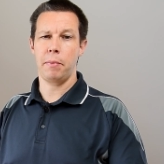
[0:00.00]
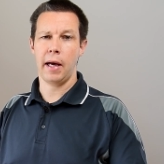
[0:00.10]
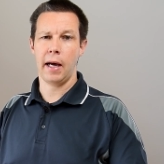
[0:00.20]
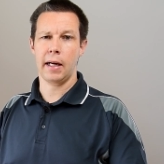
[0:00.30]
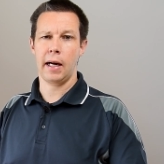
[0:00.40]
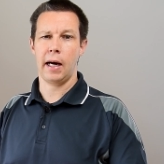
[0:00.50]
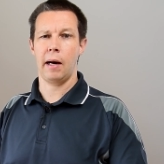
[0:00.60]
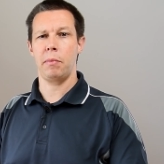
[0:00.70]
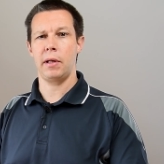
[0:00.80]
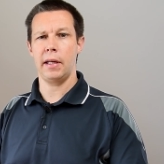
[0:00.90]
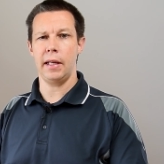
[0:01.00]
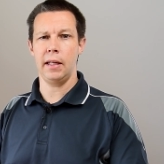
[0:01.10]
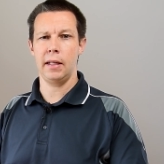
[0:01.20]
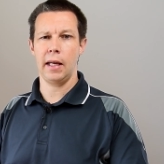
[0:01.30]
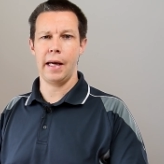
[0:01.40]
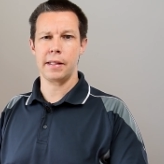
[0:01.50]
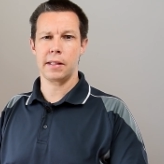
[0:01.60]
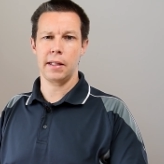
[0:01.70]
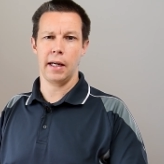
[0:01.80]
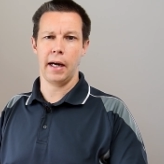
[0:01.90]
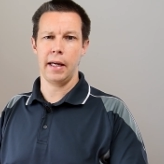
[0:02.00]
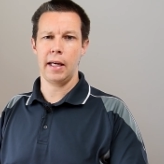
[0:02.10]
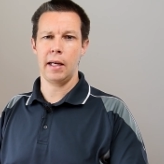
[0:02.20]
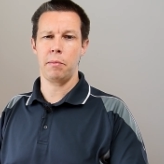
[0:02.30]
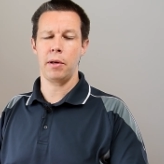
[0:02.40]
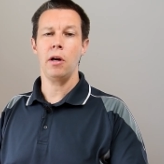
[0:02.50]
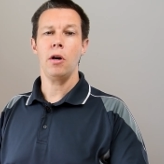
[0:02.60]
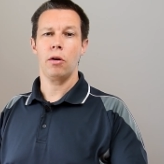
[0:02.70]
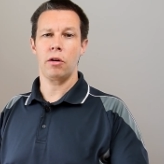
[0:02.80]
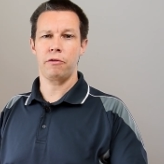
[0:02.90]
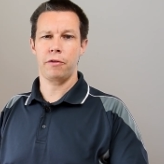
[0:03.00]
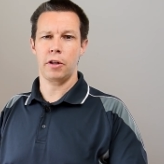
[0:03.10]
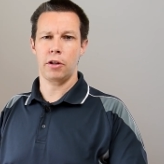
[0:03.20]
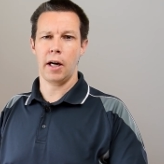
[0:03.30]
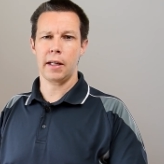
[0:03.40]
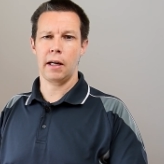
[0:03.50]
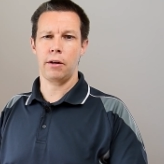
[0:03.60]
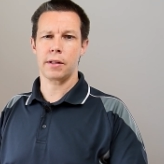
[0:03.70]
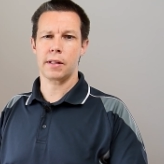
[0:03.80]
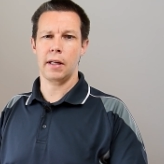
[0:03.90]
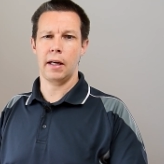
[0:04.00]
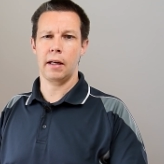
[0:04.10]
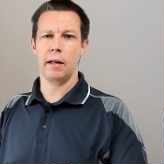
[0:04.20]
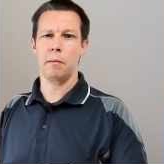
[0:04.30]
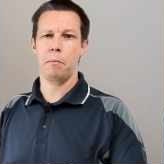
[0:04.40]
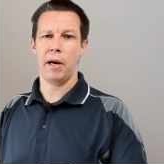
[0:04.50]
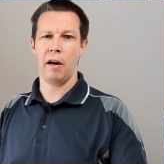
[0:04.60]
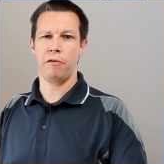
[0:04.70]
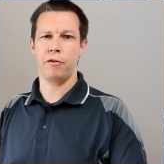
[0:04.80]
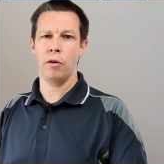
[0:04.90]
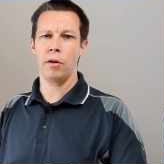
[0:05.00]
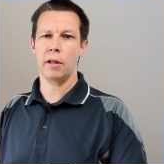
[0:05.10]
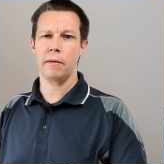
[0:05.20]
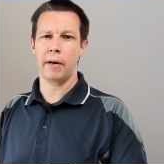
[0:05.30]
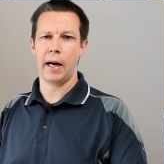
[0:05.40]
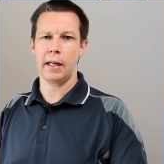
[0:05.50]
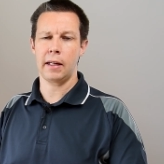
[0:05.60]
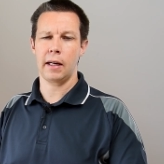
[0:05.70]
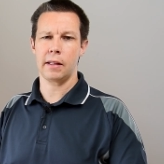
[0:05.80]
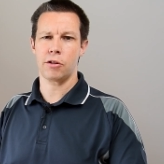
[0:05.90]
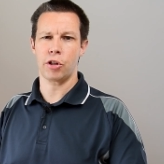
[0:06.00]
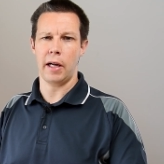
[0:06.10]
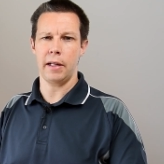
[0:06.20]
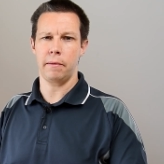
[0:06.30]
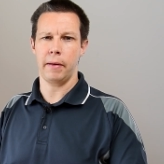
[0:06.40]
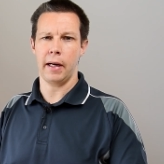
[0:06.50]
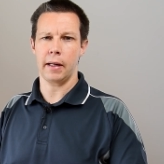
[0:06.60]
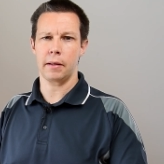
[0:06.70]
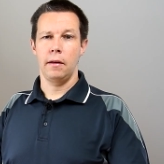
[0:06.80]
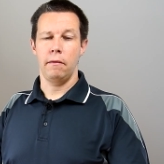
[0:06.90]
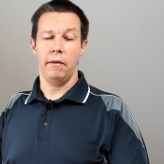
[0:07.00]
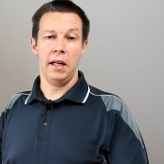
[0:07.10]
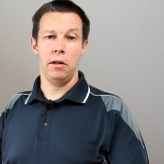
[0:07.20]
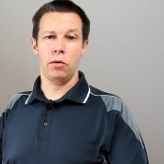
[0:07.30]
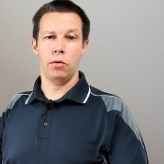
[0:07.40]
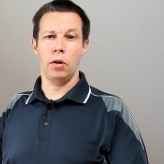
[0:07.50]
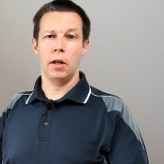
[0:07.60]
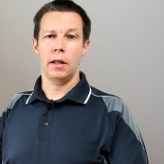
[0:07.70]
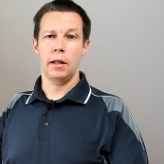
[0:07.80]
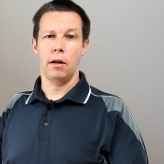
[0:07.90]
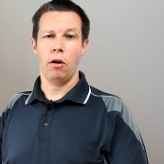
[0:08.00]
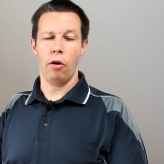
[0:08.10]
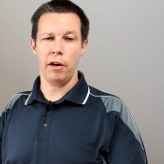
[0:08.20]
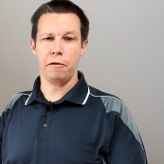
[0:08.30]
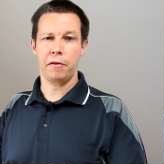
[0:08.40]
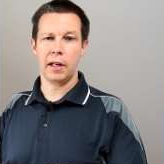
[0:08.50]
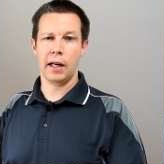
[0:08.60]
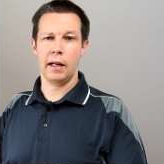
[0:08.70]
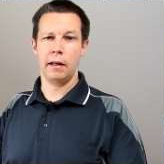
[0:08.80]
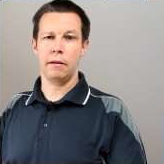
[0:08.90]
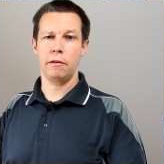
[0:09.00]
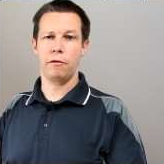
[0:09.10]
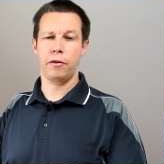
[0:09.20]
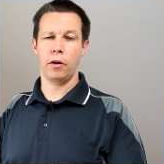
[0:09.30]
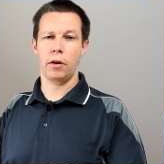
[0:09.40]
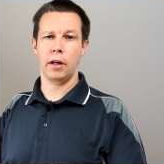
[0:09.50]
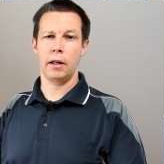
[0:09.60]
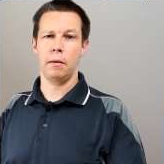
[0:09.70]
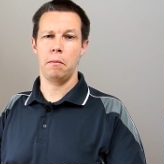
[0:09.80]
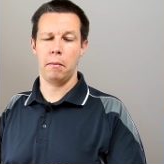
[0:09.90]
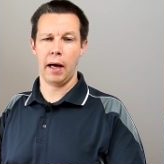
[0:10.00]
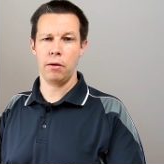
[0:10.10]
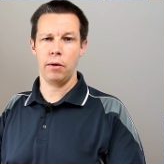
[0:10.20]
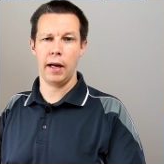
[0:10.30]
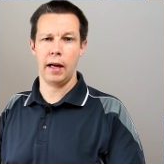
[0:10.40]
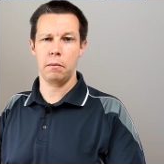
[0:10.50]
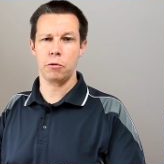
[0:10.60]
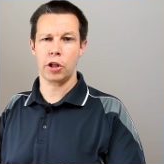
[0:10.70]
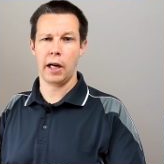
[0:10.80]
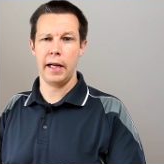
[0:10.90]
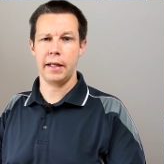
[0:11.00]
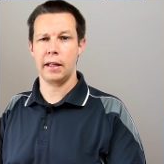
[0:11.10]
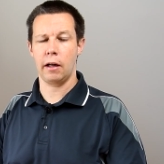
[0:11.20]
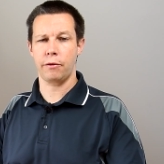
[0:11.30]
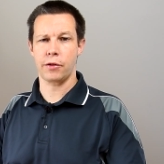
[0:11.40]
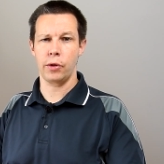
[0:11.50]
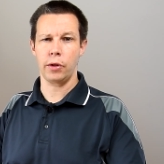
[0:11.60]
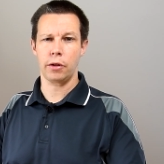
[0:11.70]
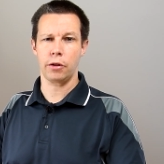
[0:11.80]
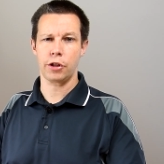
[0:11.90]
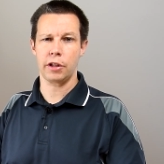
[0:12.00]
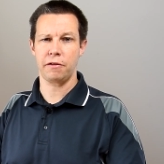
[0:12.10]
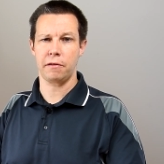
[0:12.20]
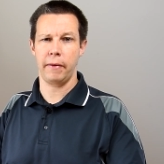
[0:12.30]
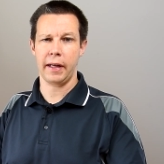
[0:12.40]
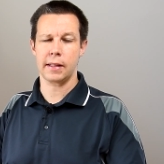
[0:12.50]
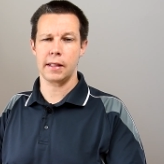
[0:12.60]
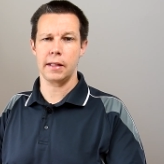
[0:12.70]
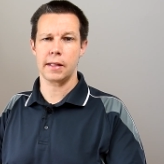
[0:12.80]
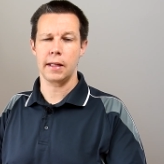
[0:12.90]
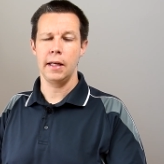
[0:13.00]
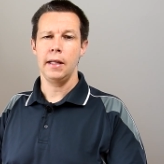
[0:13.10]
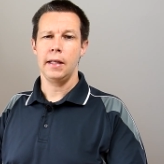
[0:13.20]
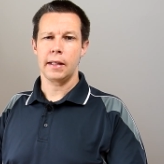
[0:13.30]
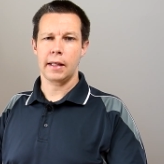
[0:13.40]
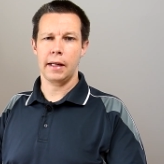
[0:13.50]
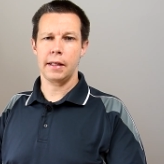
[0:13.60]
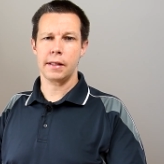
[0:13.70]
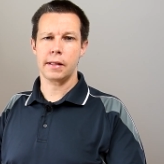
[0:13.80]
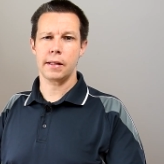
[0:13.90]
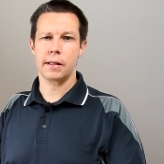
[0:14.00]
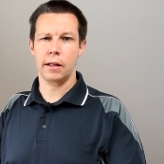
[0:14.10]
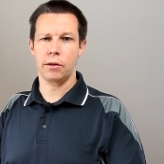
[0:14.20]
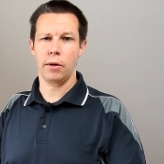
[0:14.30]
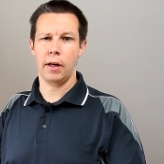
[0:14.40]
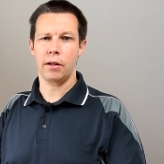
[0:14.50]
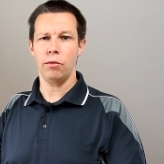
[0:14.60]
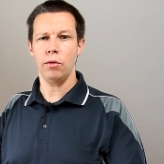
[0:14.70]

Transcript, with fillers: per Kabel in die SDI-Hebel und von dort aus dann per Funk weiter ans Schaltwerk. Wenn du häufiger von manuellem Schalten auf Synchro-Shift wechselst, dann ist es natürlich